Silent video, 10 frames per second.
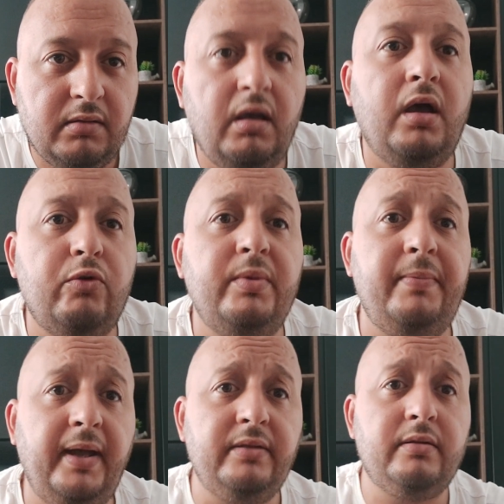ها هو من
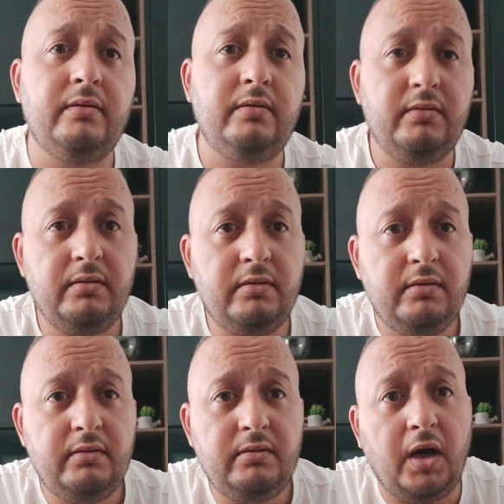بعد
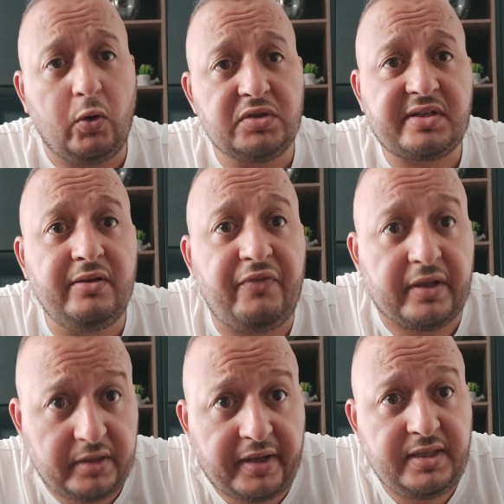ها هو سكن فيها
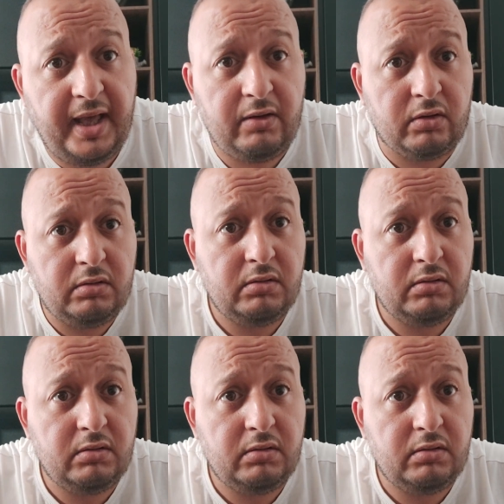الدار ديالو